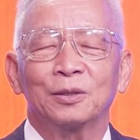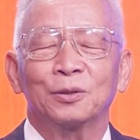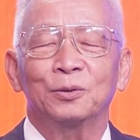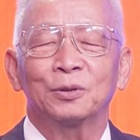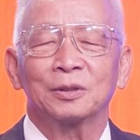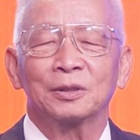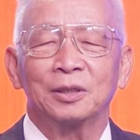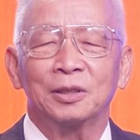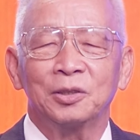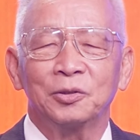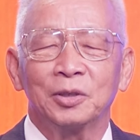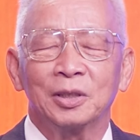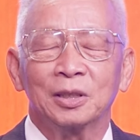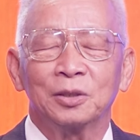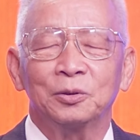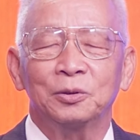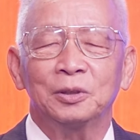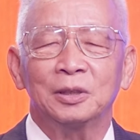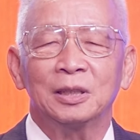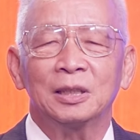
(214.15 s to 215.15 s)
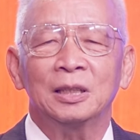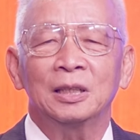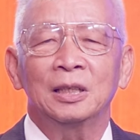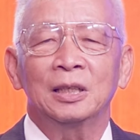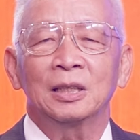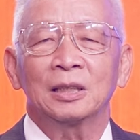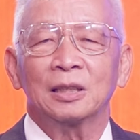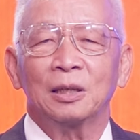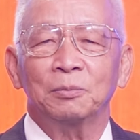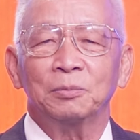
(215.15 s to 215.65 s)
cuộc nói chuyện của
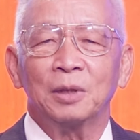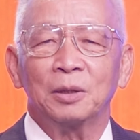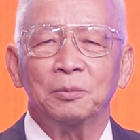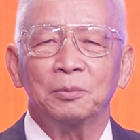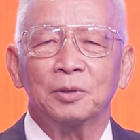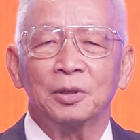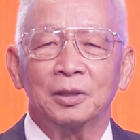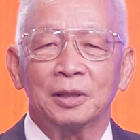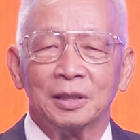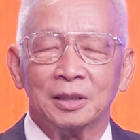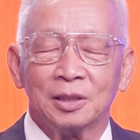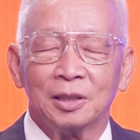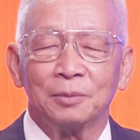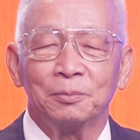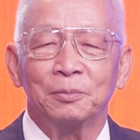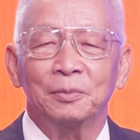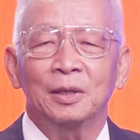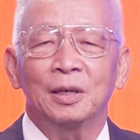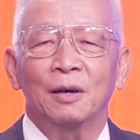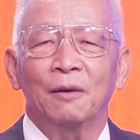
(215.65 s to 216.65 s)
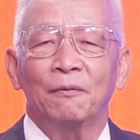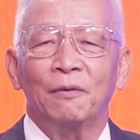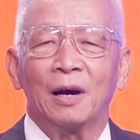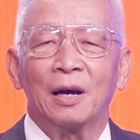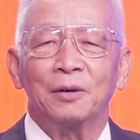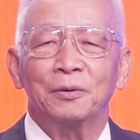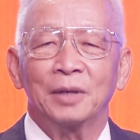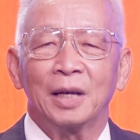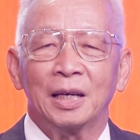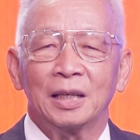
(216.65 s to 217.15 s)
tổng thống Donald Trump
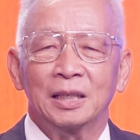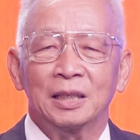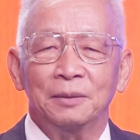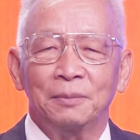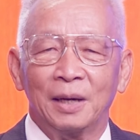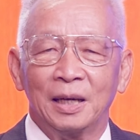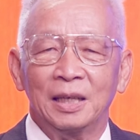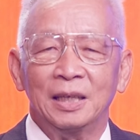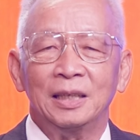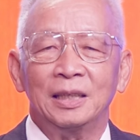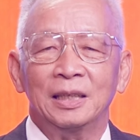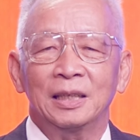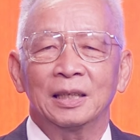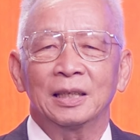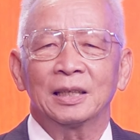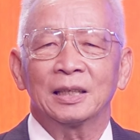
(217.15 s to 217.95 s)
vào ngày thứ bảy